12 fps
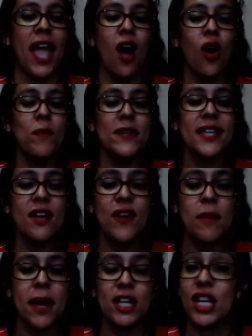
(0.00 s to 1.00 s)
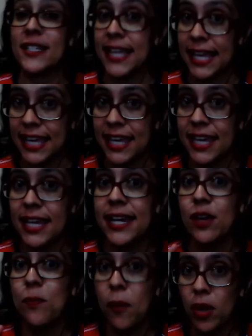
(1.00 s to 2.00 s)
Observe a imagem a seguir e
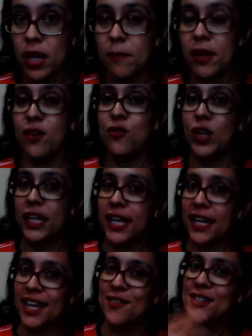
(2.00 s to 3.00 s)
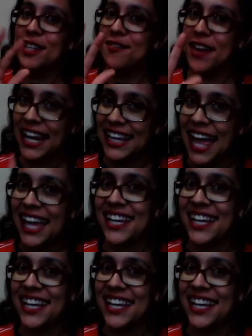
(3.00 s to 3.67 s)
leia o poema. Eu vou ler daqui e você vai ler daí,